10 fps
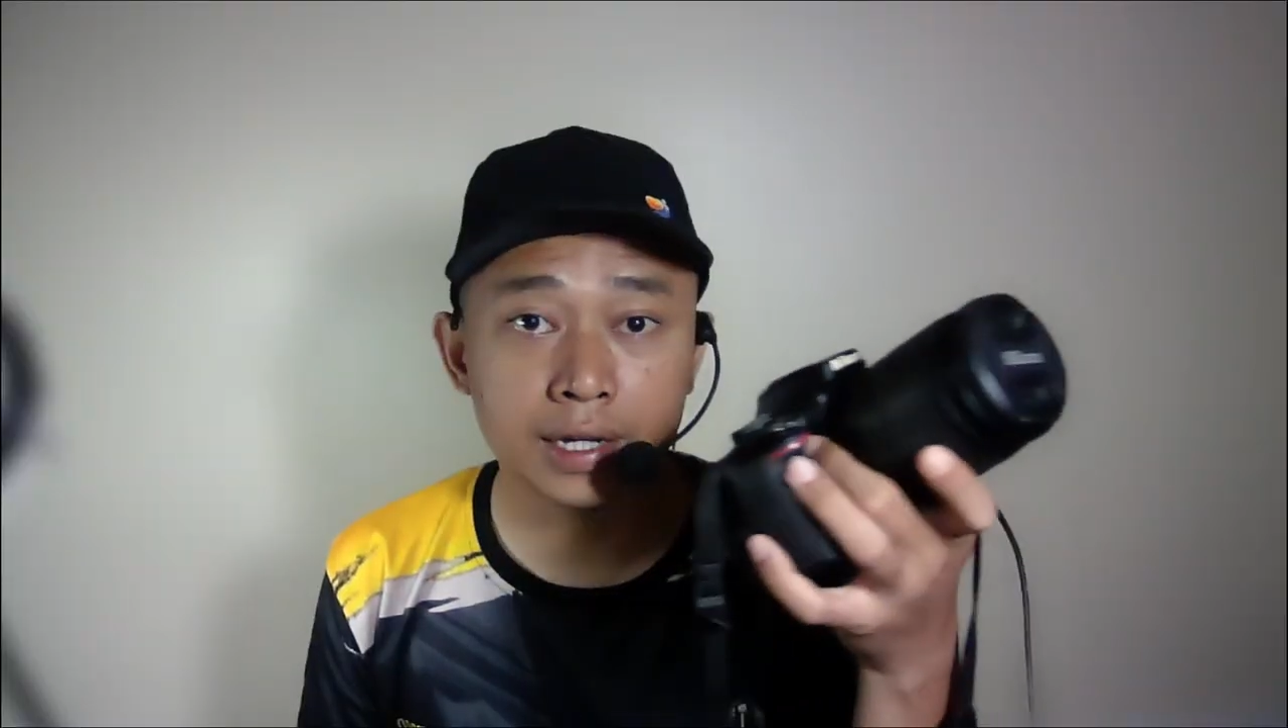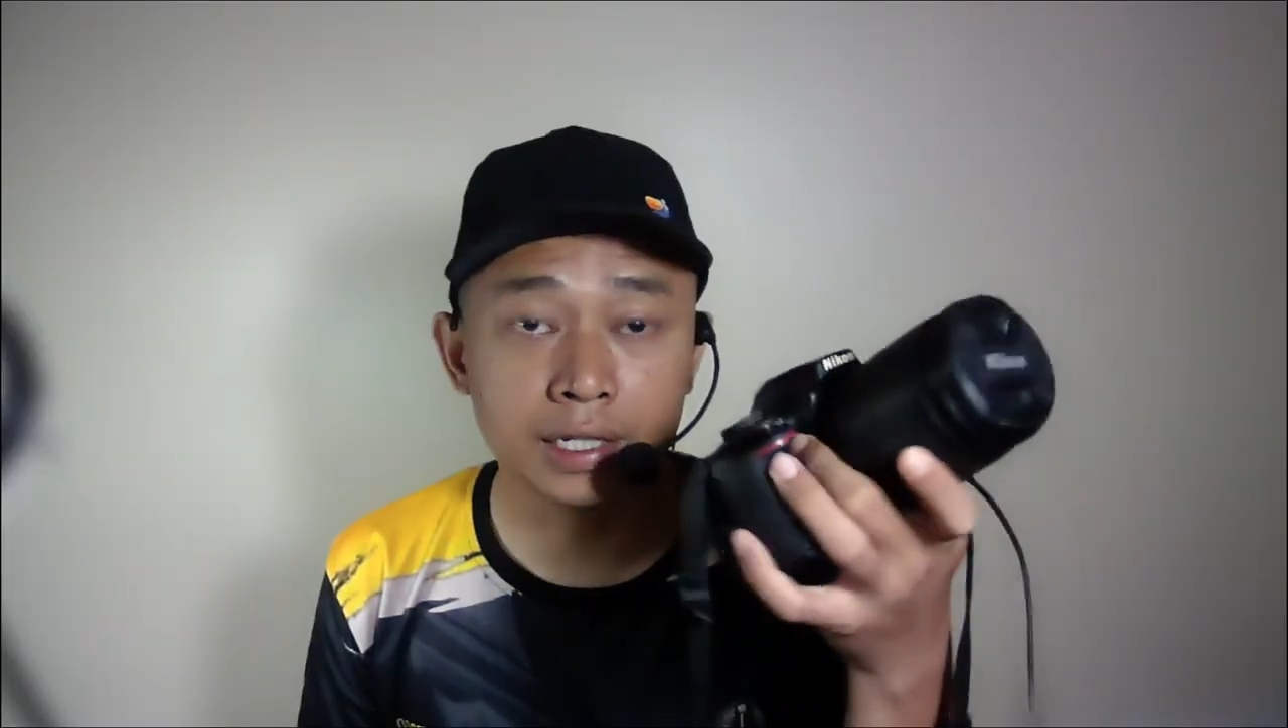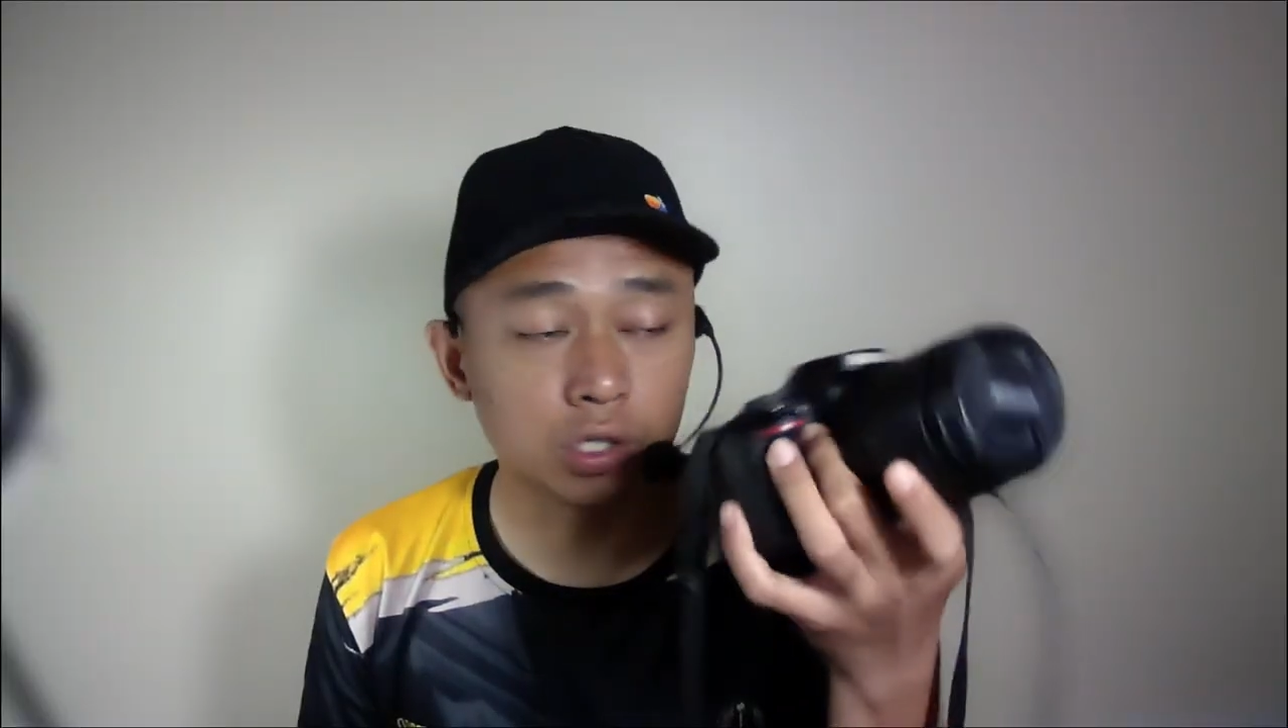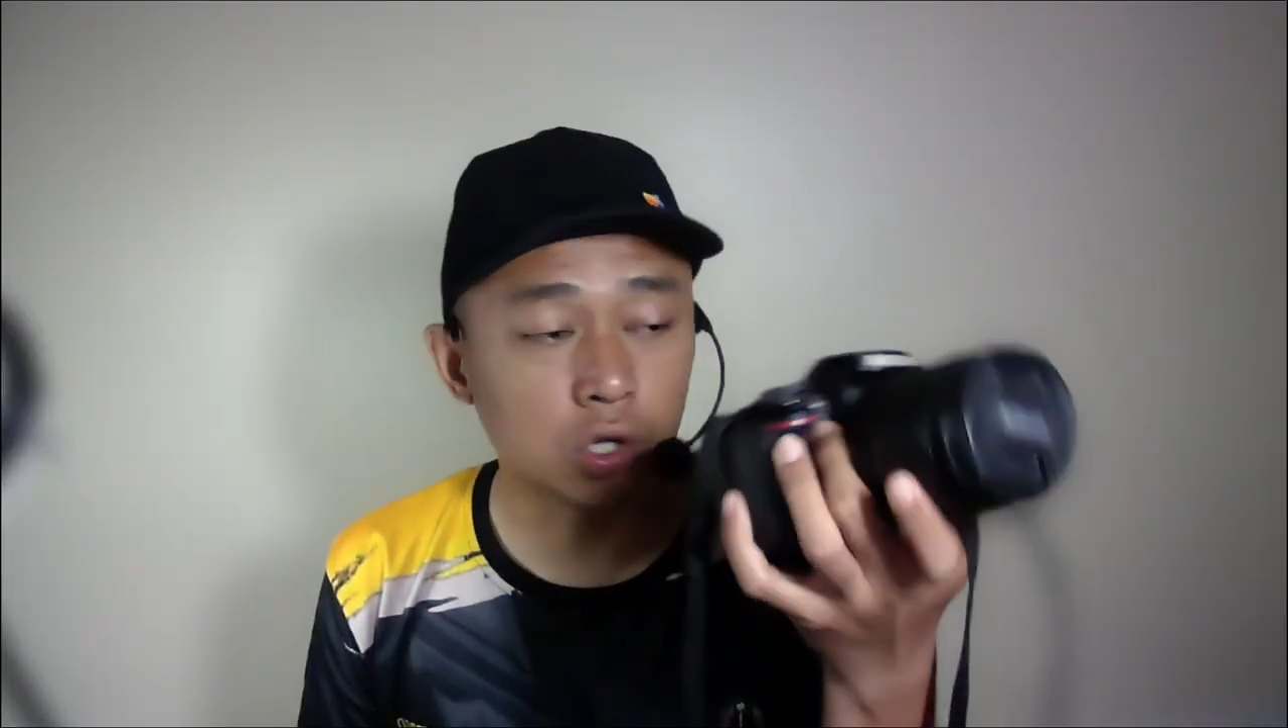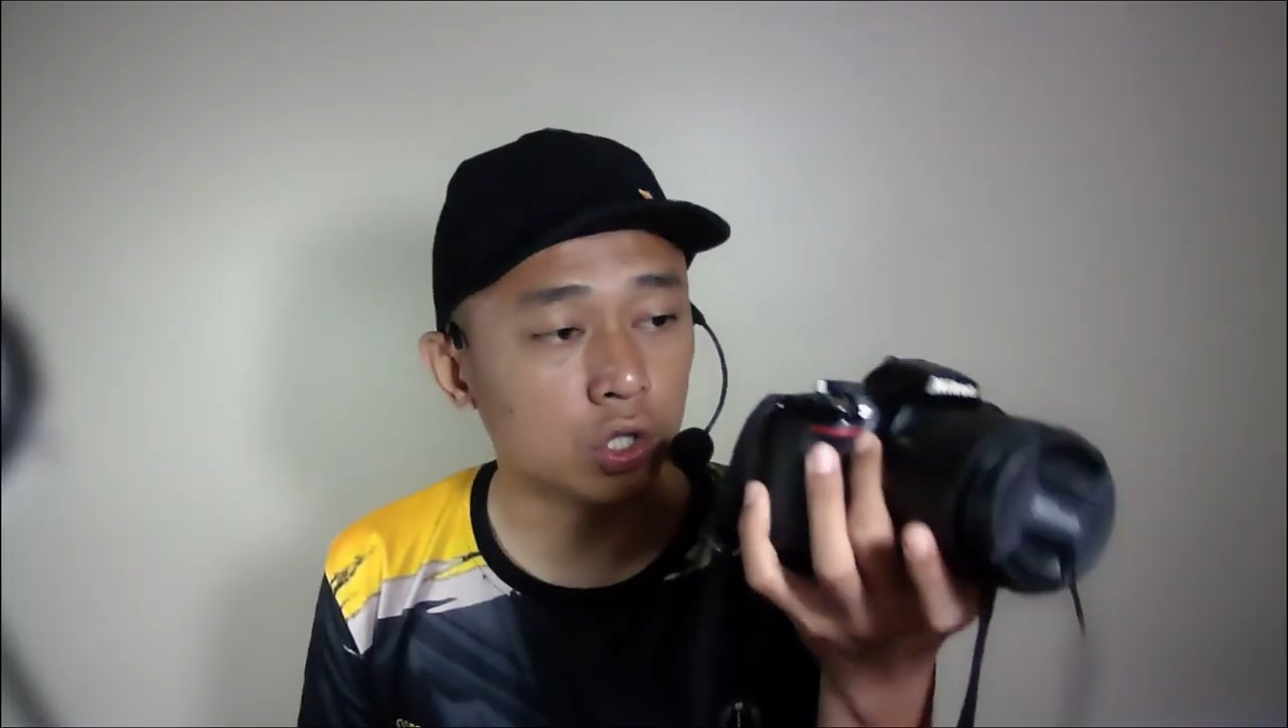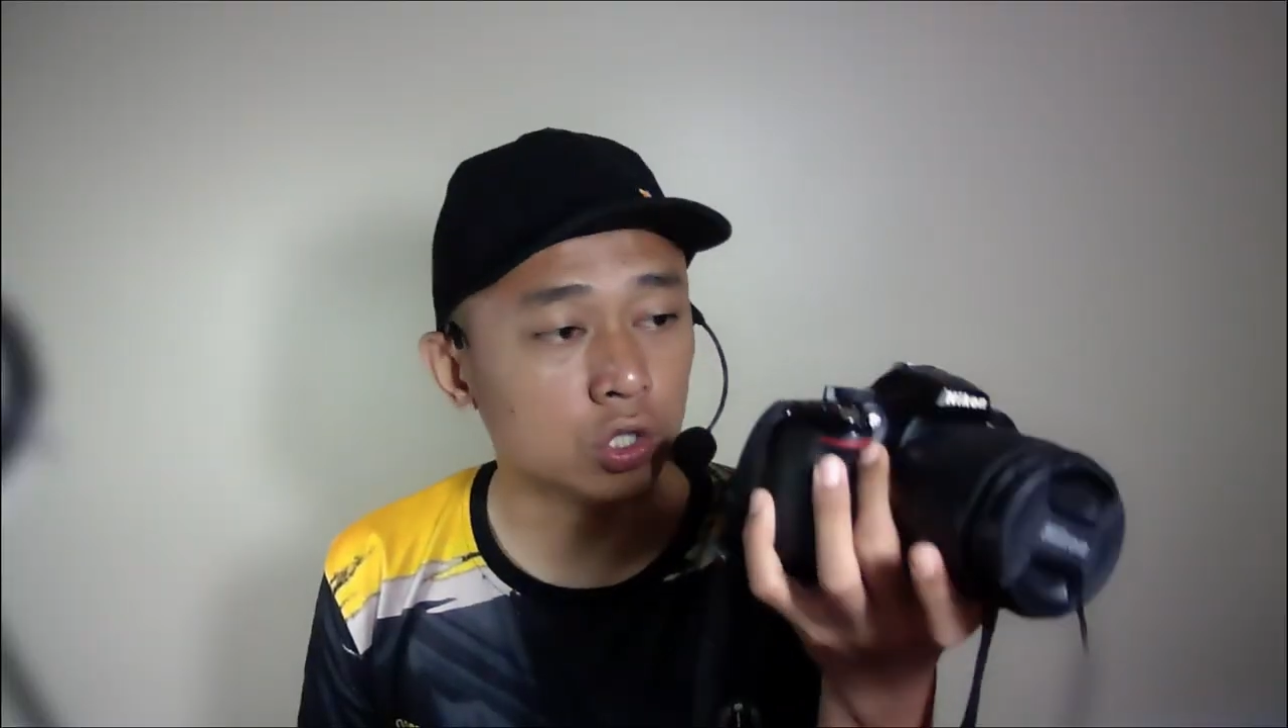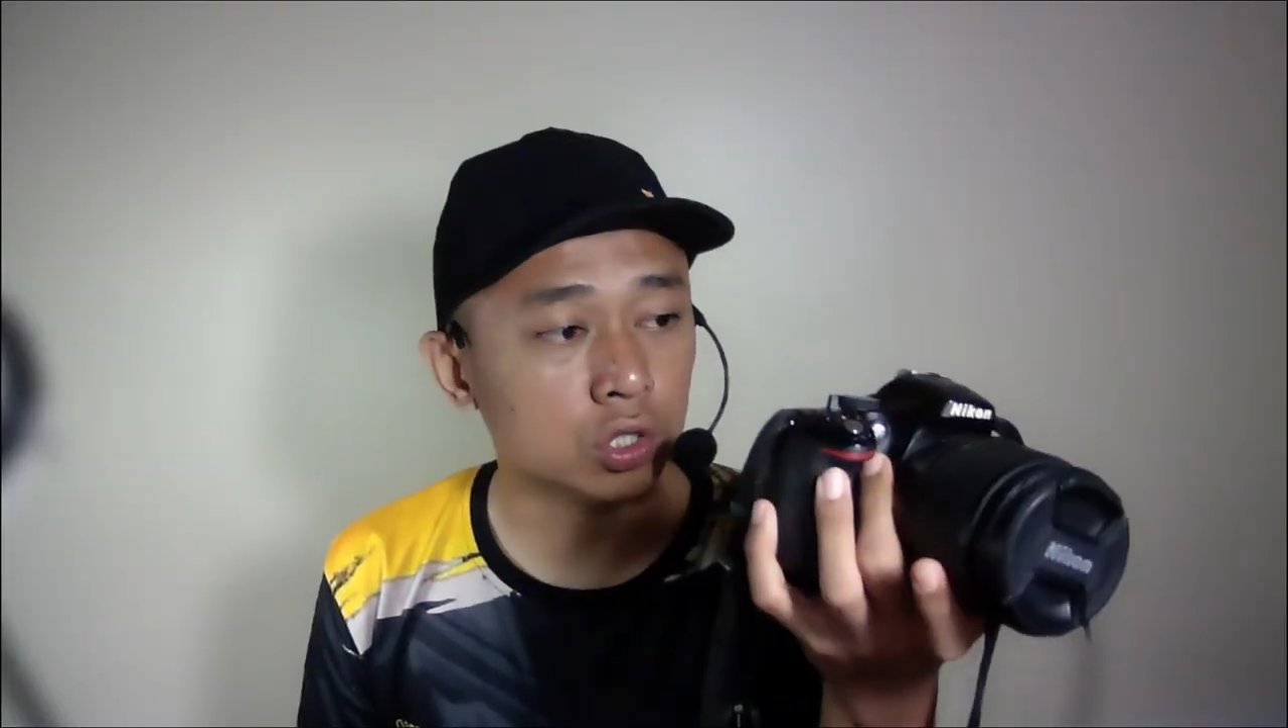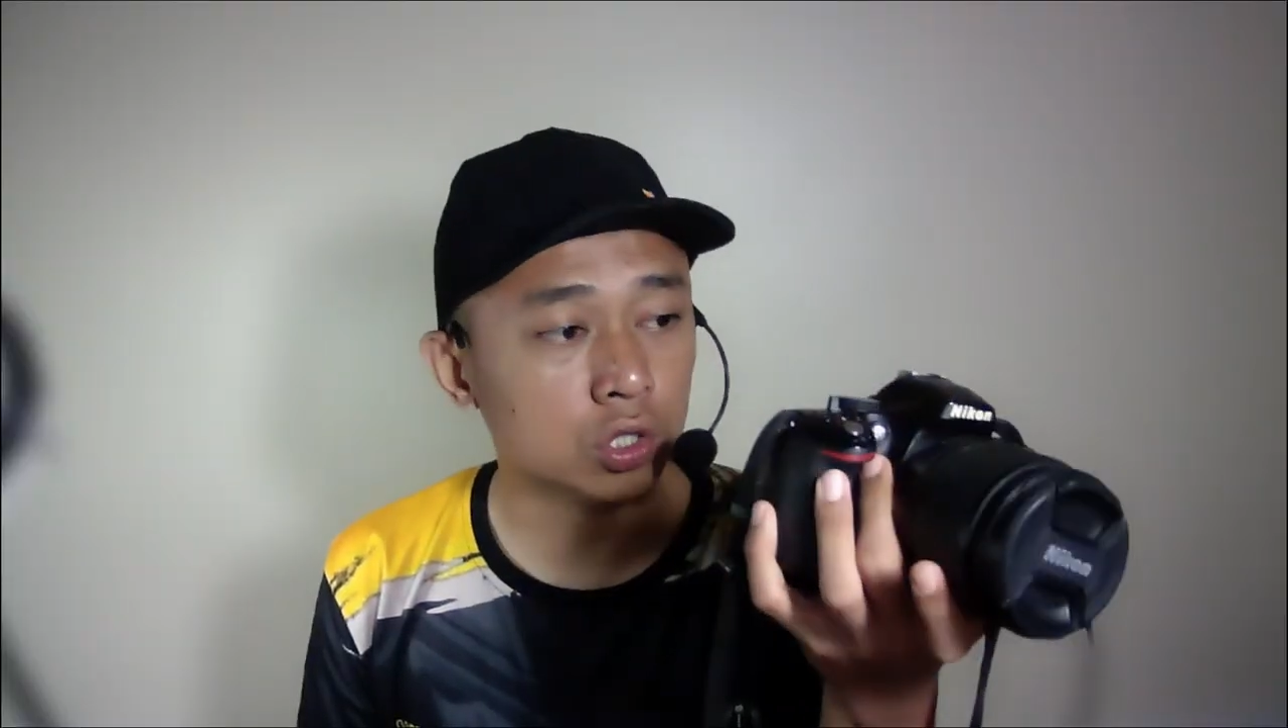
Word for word: Nikon